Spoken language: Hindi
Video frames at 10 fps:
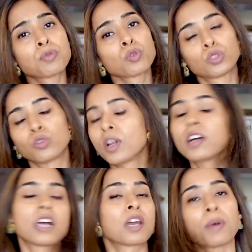आप सोचते हो हाँ
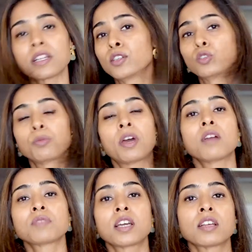चार पांच लड्डू तो हम
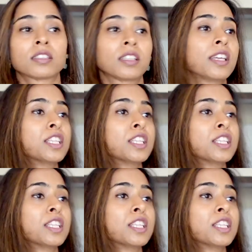आराम से खा सकते हैं